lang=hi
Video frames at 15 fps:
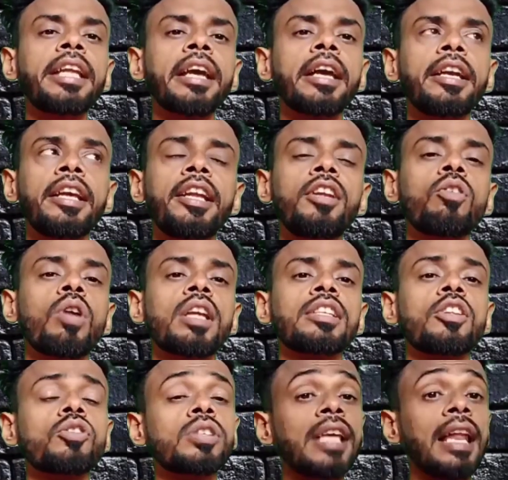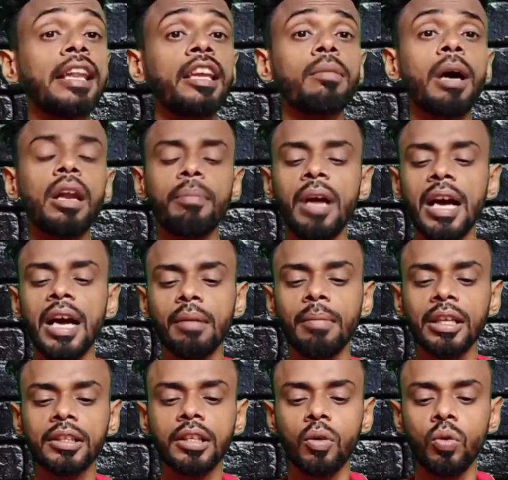बीटेक की डिग्री होना चाहिए सैलरी के बारे में
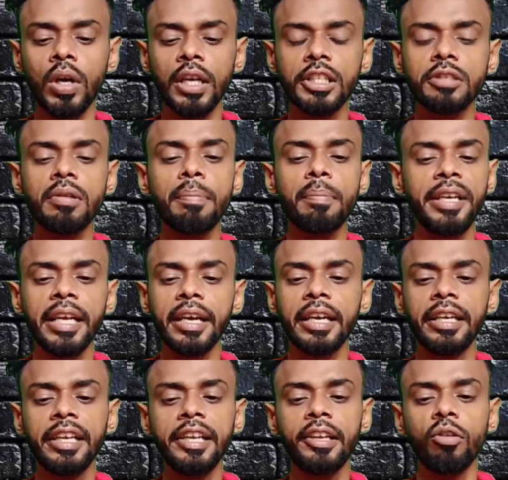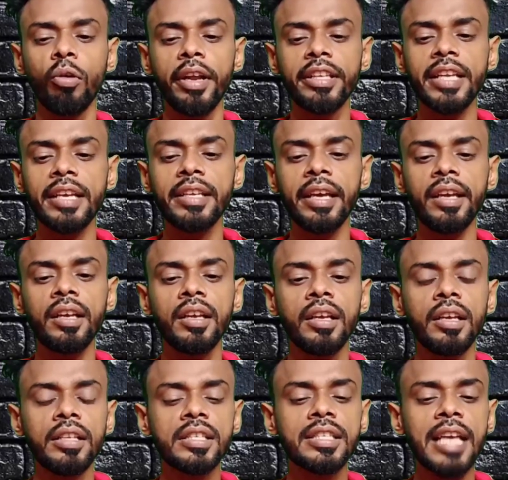आगे बात करूंगा जिसमें बीटेक की डिग्री होनी चाहिए